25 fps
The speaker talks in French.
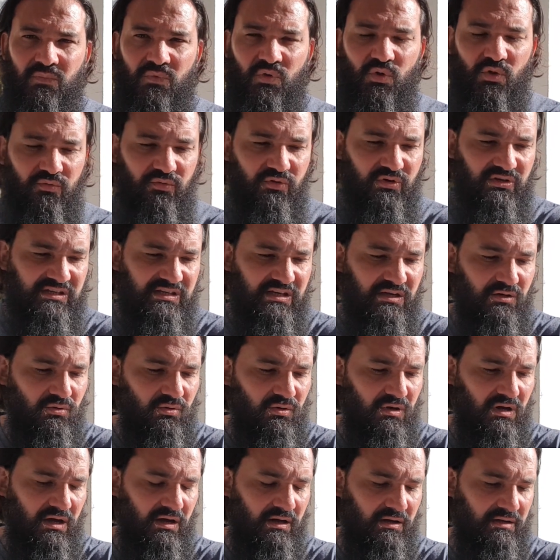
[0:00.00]
de vos
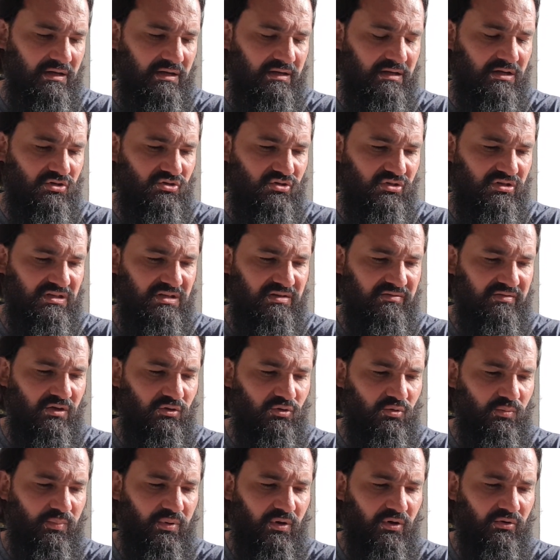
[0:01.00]
cellules. Hein. Il y a quelque chose qui vient
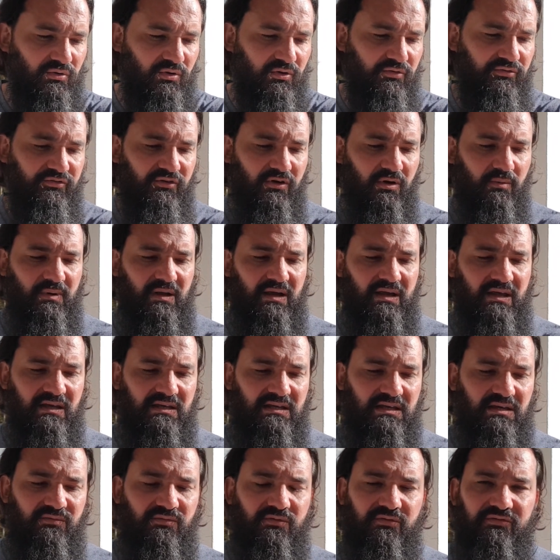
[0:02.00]
de prendre forme et
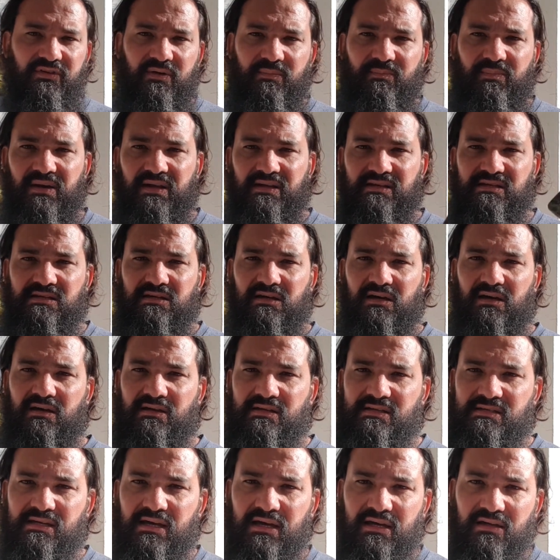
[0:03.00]
qui vous fait plaisir. Hein.
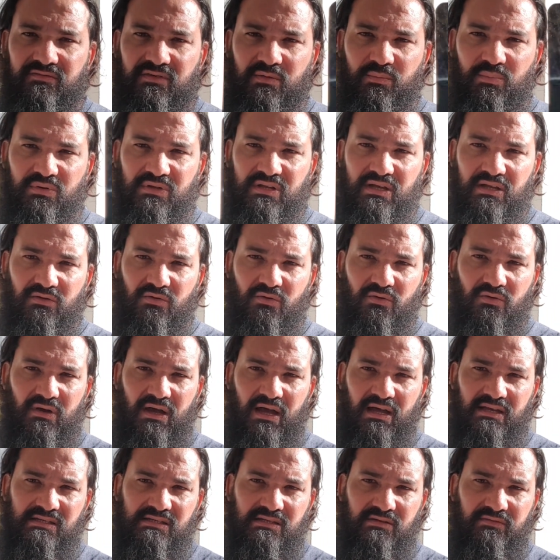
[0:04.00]
C'est arrivé peut-être
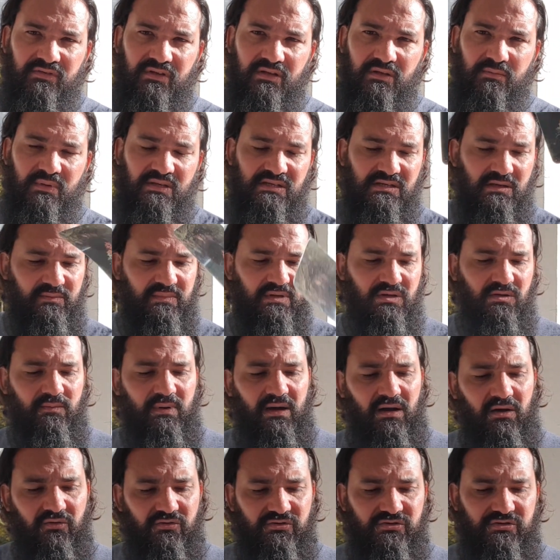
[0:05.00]
assez vite, mes amis
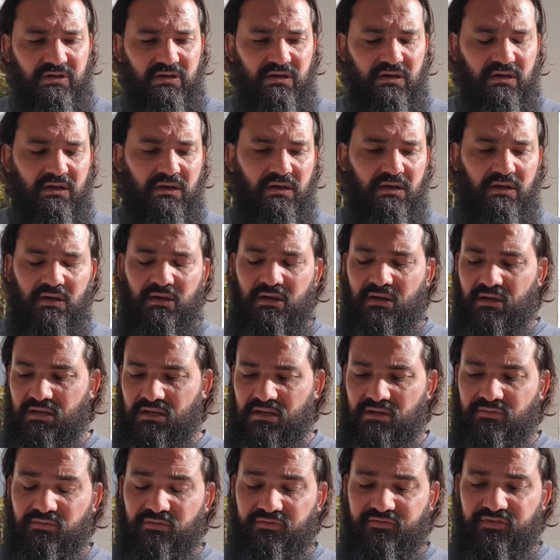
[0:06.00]
Balance,
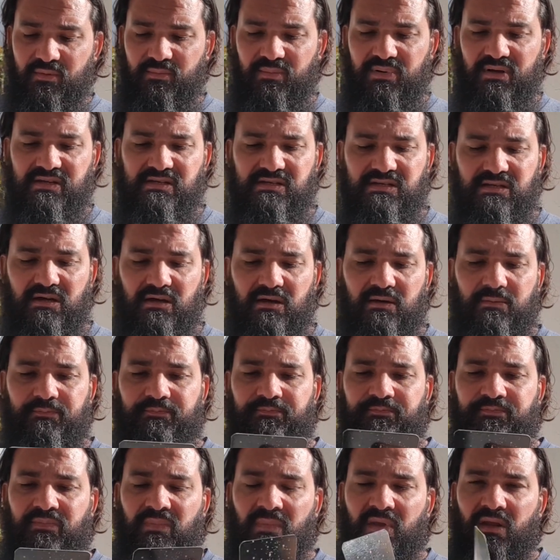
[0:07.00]
qui vous fait plaisir. Hein.
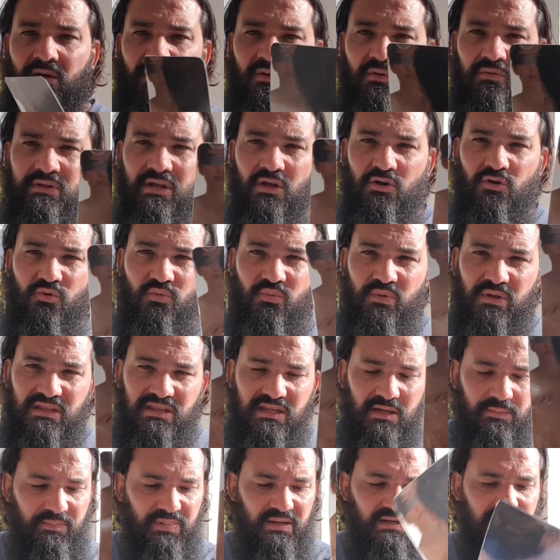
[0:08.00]
On a le 8
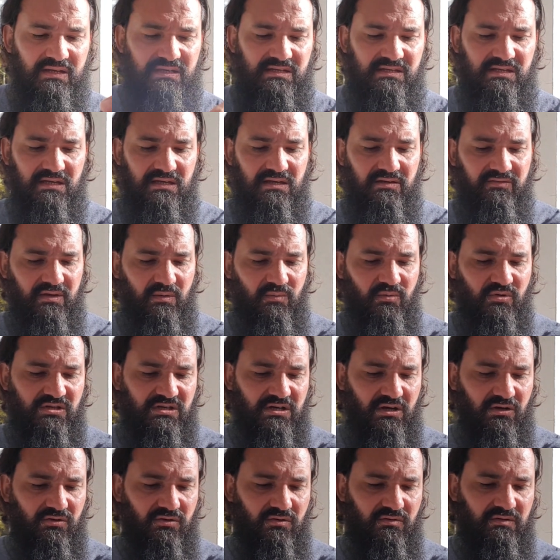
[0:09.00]
d'épines ici qui vient me
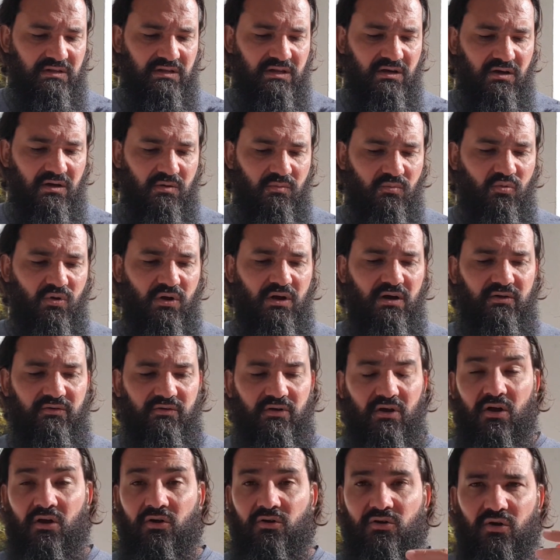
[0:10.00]
dire que néanmoins,
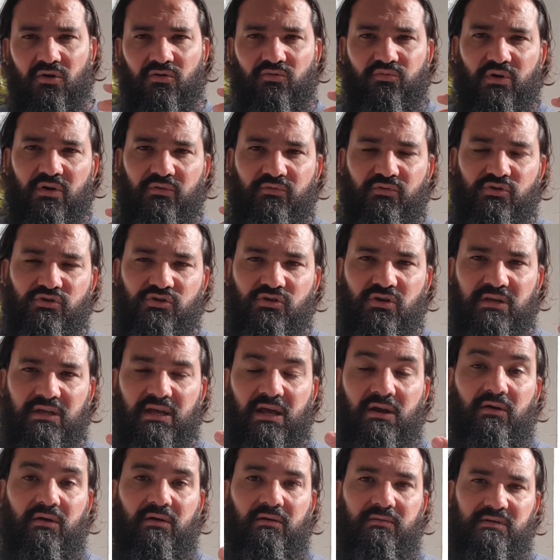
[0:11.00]
encore une fois, vous seriez...
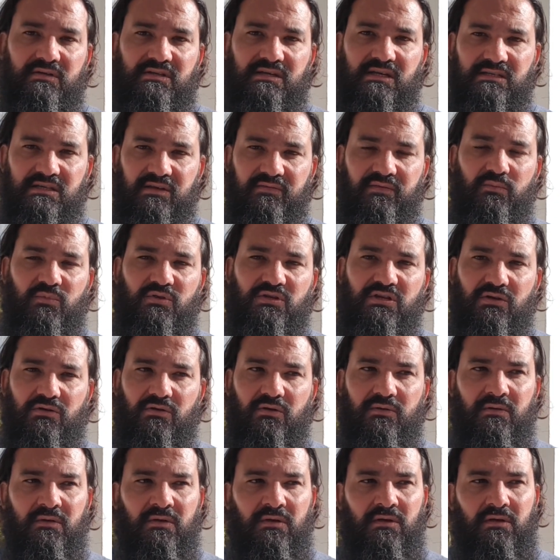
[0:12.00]
Alors ça, ça vient me dire
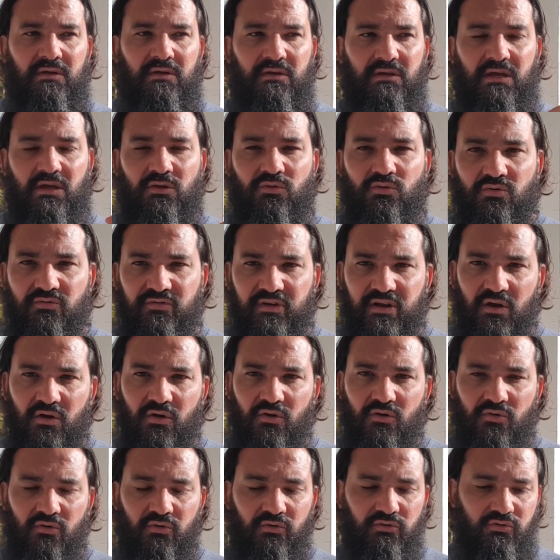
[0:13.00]
qu'il y a une nouvelle
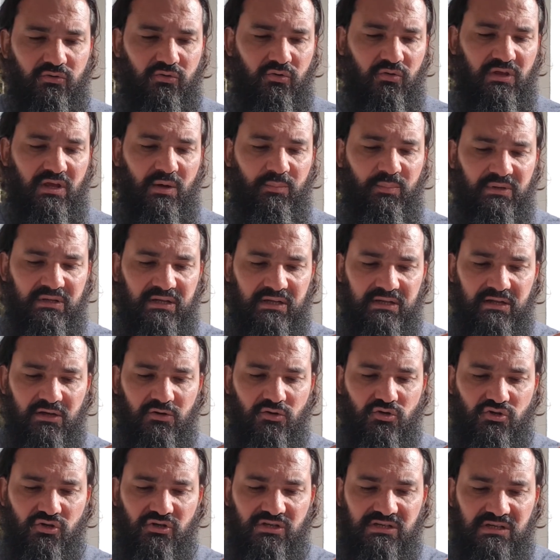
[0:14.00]
rencontre, qu'il y a peut-être
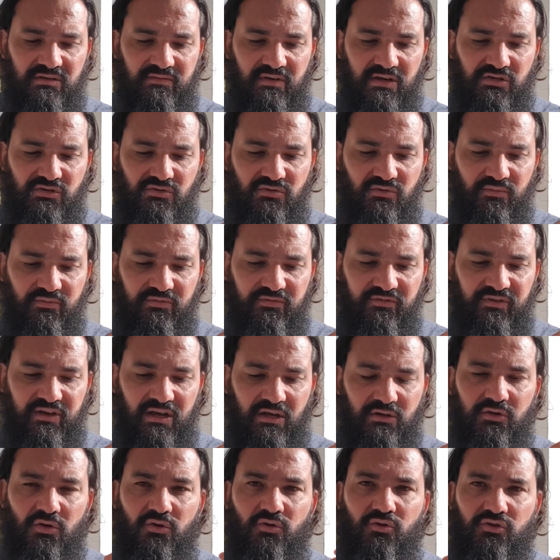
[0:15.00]
quelque chose qui va se
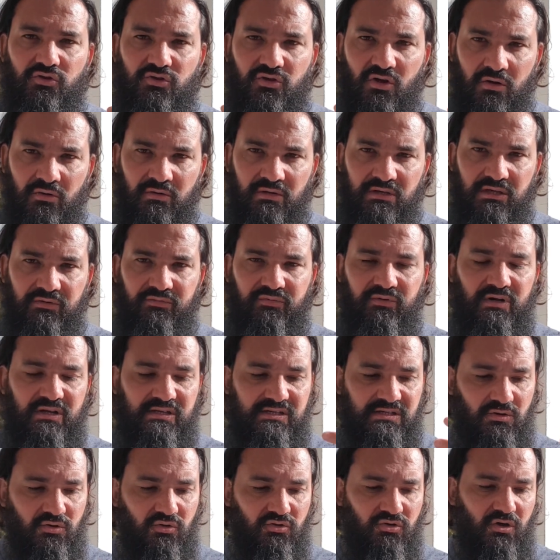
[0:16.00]
faire dans le temps, qu'il faut
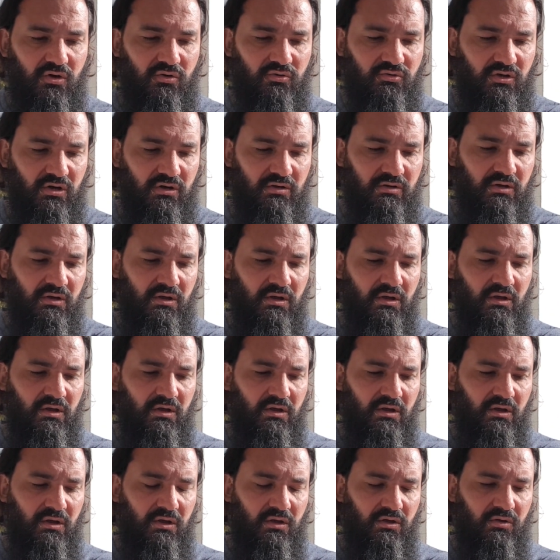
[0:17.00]
laisser le temps au temps,
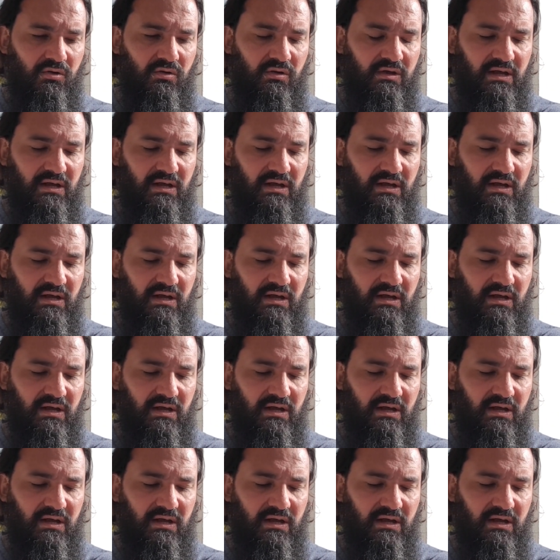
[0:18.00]
que